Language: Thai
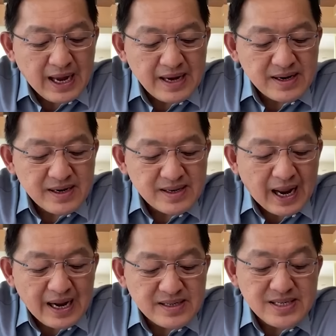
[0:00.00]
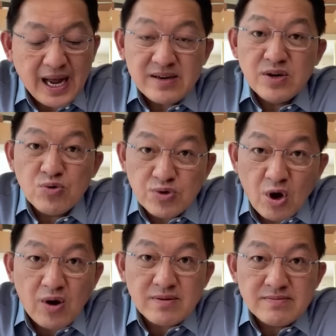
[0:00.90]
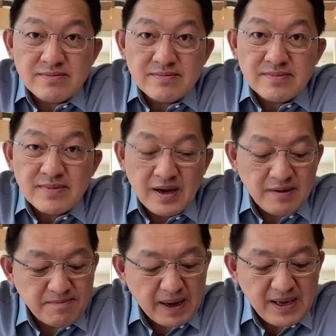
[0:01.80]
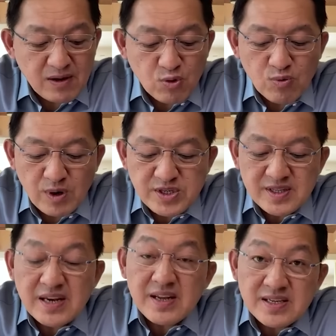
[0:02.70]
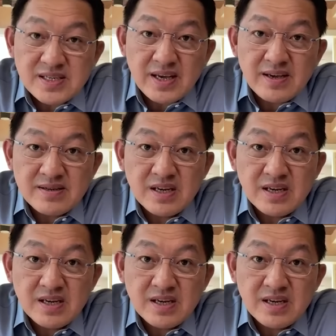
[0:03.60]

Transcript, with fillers: การเดินทางจากนิวยอร์กไปยังกรุงวอชิงตันดีซี